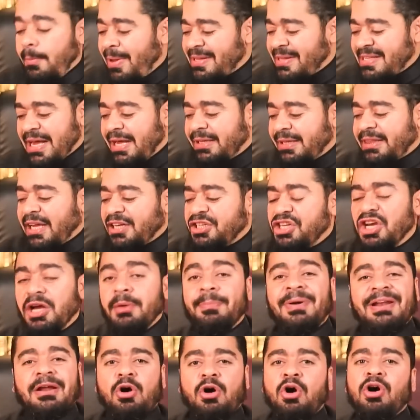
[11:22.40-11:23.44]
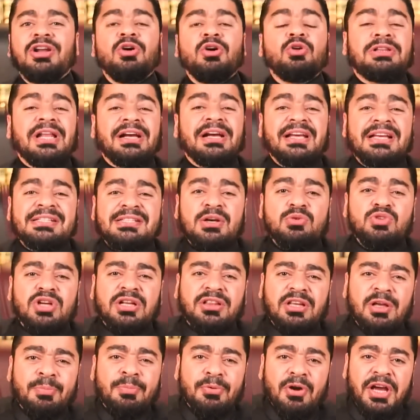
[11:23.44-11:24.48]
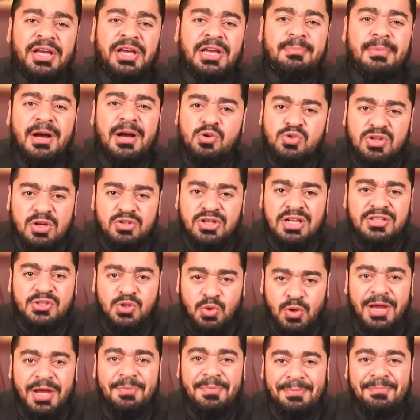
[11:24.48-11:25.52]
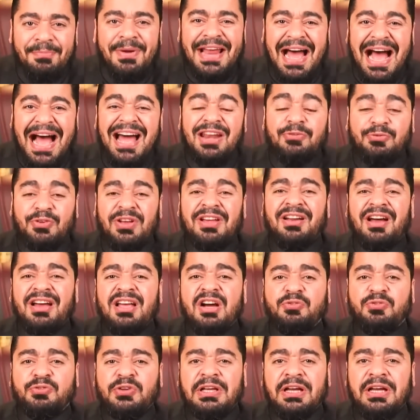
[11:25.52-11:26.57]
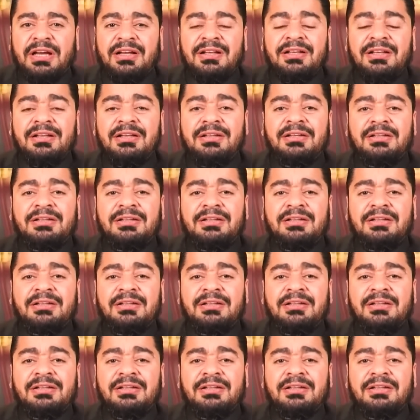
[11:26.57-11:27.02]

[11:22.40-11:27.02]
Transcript: ما سالتكش ما انا هنا قلت لك هي زوجة ابراهيم او زوجة سليمان ما انا عارف ايه رايك فيها